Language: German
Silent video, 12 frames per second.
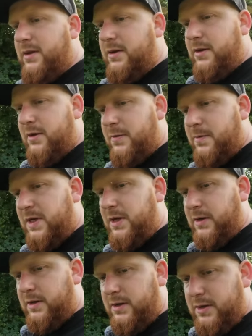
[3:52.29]
Ähm,
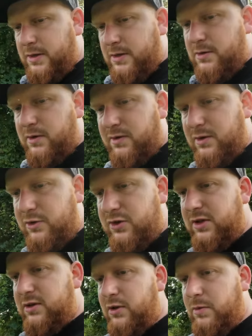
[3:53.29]
ja, kurze
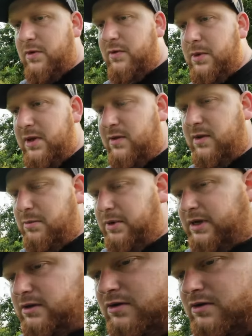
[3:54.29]
Geschichte nochmal, wie bin ich zu dem Bike